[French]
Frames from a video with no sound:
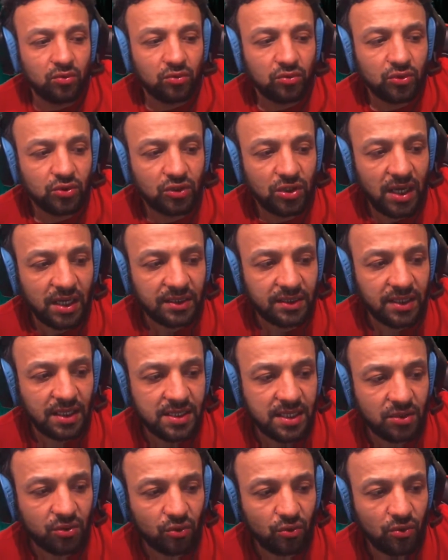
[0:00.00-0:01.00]
Je rentre dans
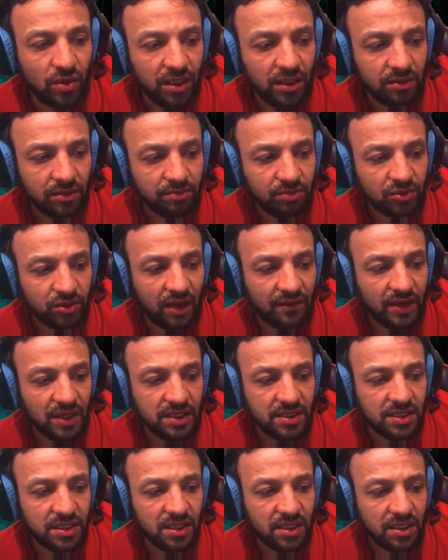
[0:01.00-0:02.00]
cette ruelle,
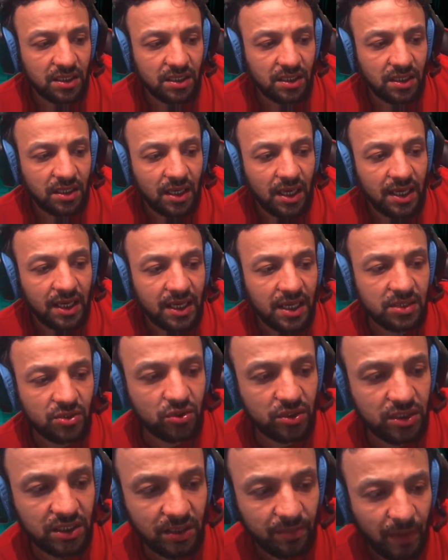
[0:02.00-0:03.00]
traversée, et là, ce
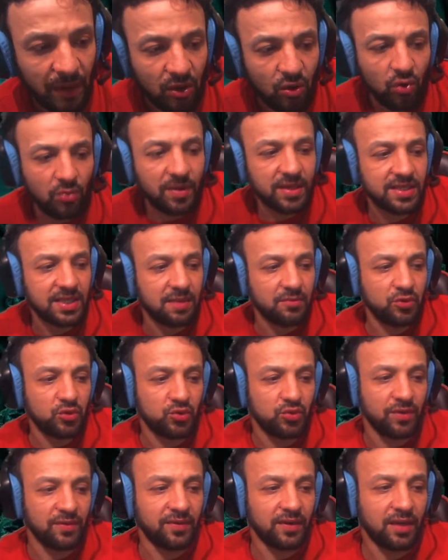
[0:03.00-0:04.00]
type a commencé à me
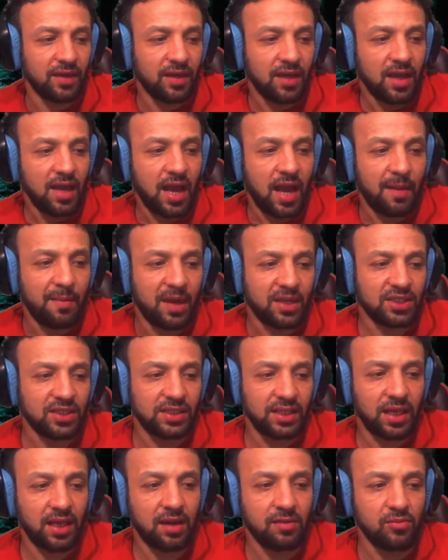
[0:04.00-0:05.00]
suivre, à marcher
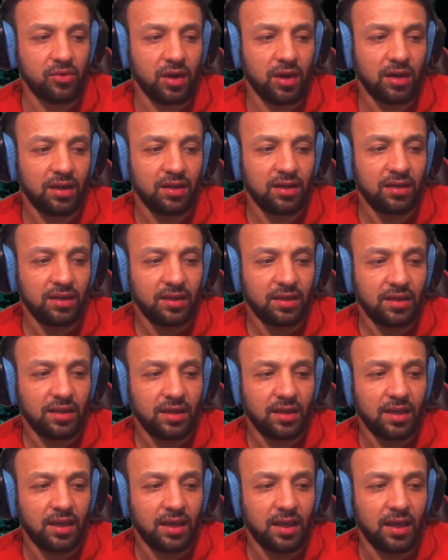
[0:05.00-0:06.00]
derrière moi.
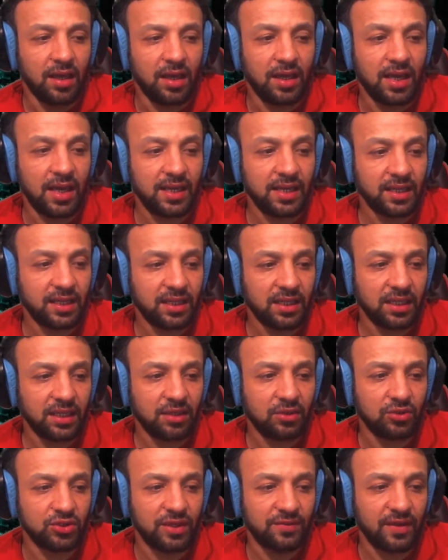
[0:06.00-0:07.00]
Et là, les rires
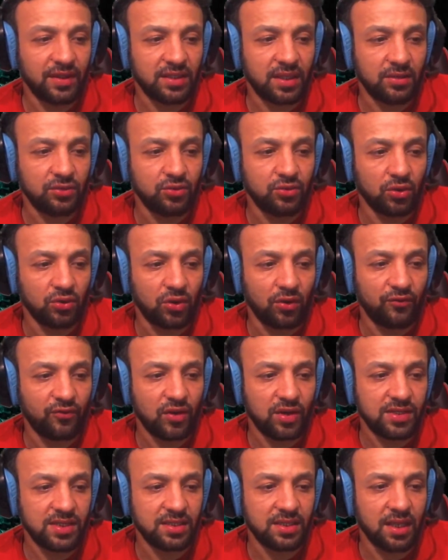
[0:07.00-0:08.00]
que j'avais entendus l'autre
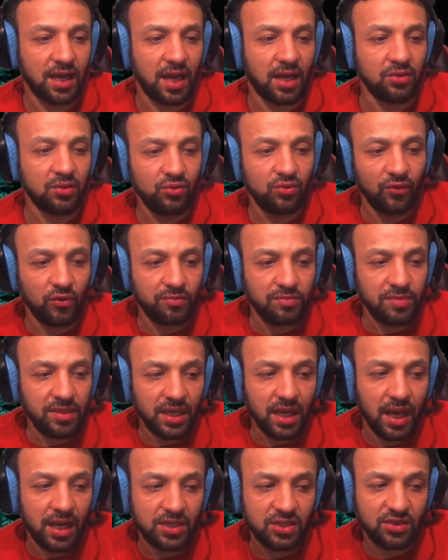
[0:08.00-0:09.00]
fois c'était à nouveau
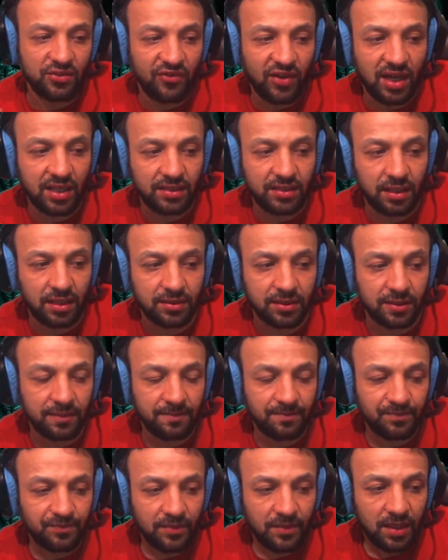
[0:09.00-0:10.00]
mis à se faire entendre.
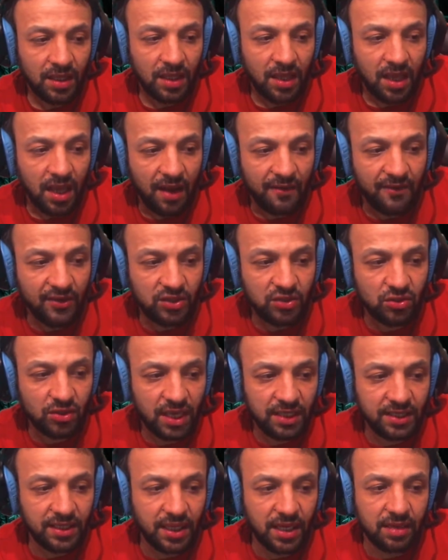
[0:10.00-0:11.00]
Avec ce
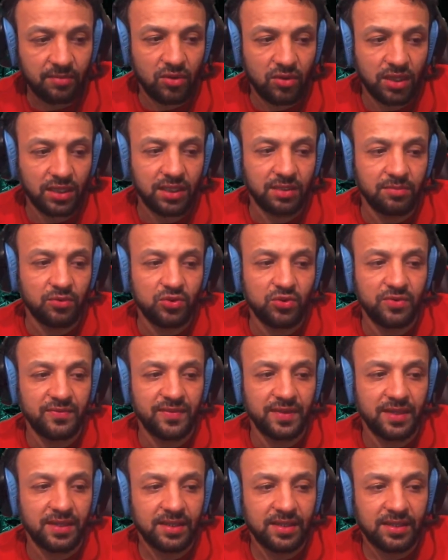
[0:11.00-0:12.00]
gars derrière moi qui me
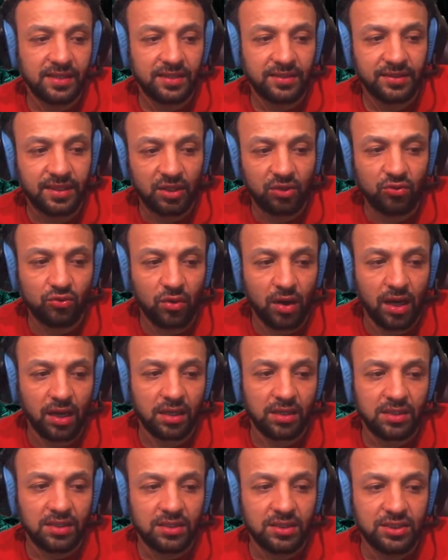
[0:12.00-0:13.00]
suivait, dans le noir.
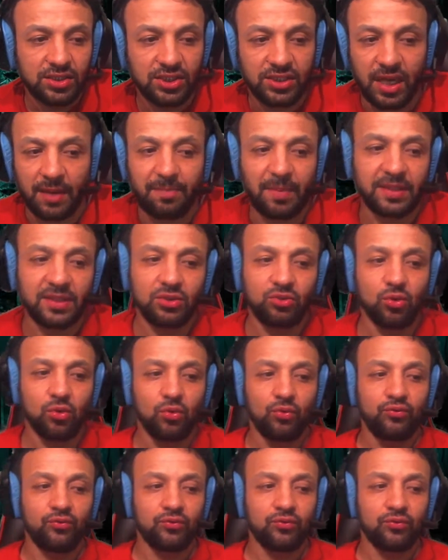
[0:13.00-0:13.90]
J'étais en panique de ouf.